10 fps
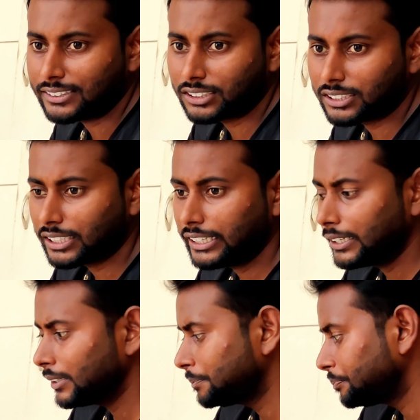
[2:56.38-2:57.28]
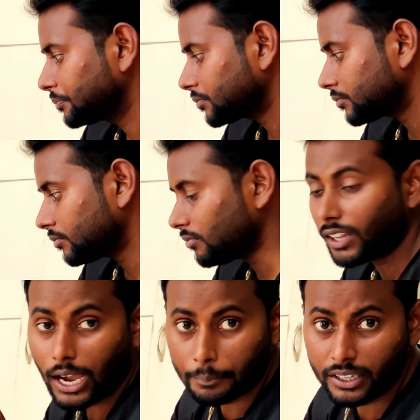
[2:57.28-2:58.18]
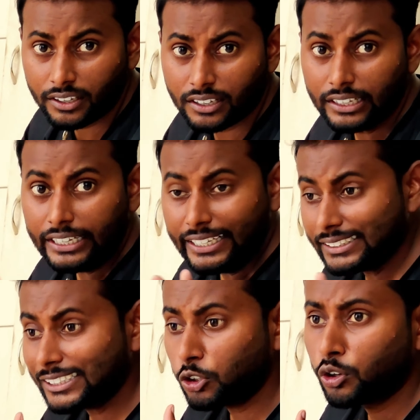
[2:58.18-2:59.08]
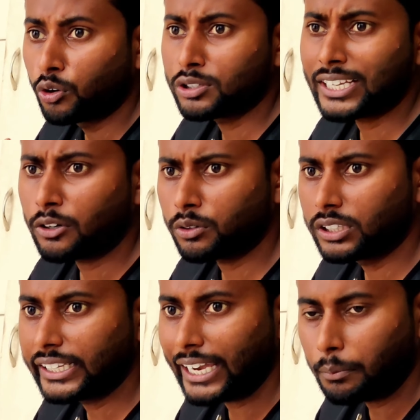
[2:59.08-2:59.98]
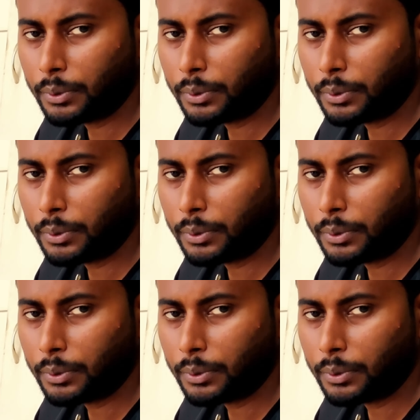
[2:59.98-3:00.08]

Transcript: जैसे जैसे ये अभी इसके जो क्लोज है उनकी